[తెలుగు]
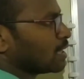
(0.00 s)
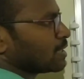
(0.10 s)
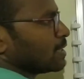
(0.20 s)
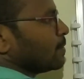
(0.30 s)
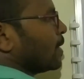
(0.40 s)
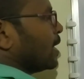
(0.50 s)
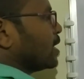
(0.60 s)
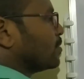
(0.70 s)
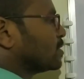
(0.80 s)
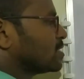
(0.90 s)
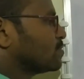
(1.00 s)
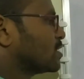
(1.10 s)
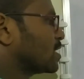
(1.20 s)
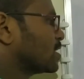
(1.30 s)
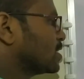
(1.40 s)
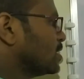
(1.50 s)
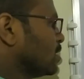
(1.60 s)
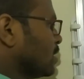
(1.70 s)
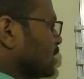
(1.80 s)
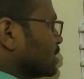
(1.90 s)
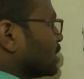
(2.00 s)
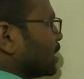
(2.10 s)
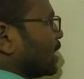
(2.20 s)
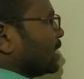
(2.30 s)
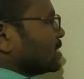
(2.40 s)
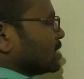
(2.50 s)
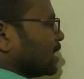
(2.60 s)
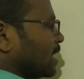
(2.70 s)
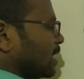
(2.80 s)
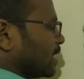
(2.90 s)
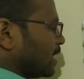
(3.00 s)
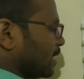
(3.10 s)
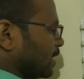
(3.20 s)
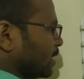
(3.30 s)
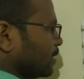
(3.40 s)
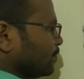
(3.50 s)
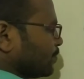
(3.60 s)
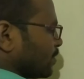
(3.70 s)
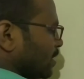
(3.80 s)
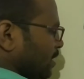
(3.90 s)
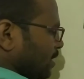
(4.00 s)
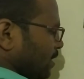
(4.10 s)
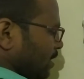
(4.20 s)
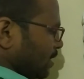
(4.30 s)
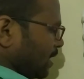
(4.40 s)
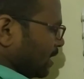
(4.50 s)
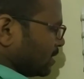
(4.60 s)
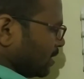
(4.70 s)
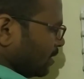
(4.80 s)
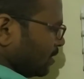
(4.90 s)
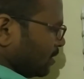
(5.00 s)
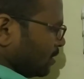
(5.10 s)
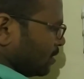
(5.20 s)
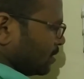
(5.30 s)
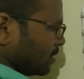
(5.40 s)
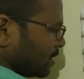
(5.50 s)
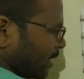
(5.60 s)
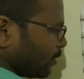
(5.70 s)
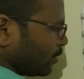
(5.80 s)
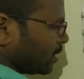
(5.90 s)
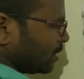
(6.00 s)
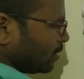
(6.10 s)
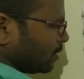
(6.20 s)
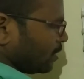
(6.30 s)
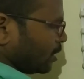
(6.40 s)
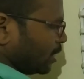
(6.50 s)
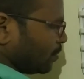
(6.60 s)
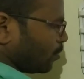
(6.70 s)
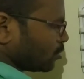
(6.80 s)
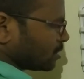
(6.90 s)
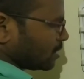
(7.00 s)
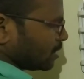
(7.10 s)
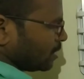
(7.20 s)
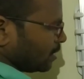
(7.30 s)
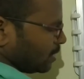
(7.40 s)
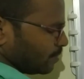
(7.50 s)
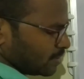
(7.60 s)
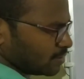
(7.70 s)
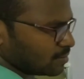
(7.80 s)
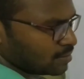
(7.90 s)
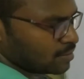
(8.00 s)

గారిని నియమించడం జరిగింది సరే ఎన్ఎస్డిఎల్ అంటే ఏంటి అంటే నేషనల్ సెక్యూరిటీ డిపాజిటరీ లిమిటెడ్